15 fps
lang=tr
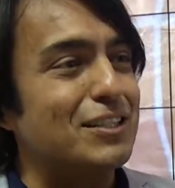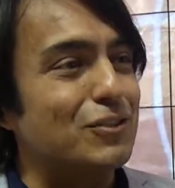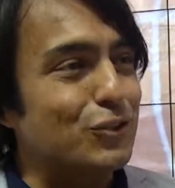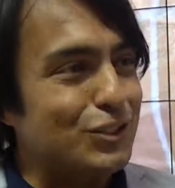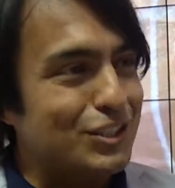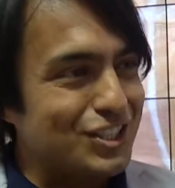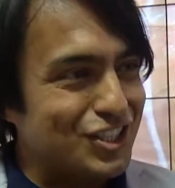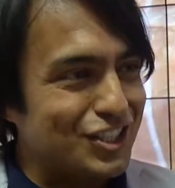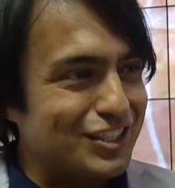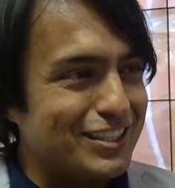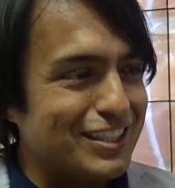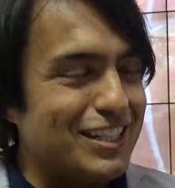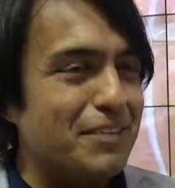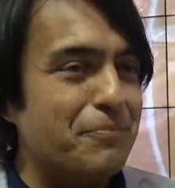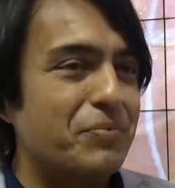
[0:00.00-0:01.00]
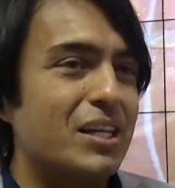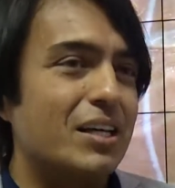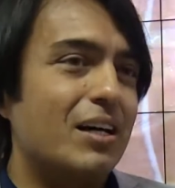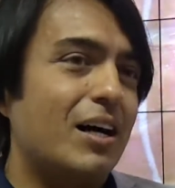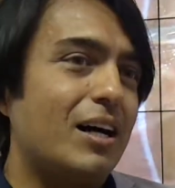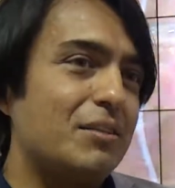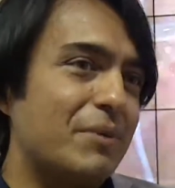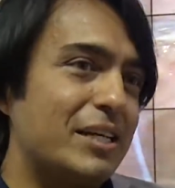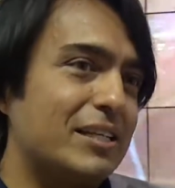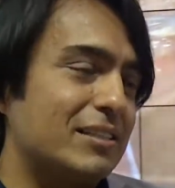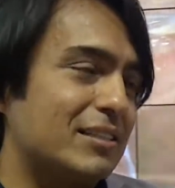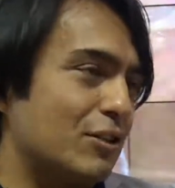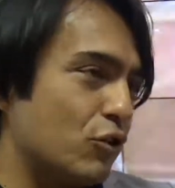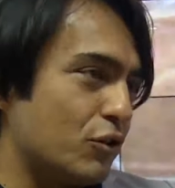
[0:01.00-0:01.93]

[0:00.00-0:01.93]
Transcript: yurt dışında Almanya'da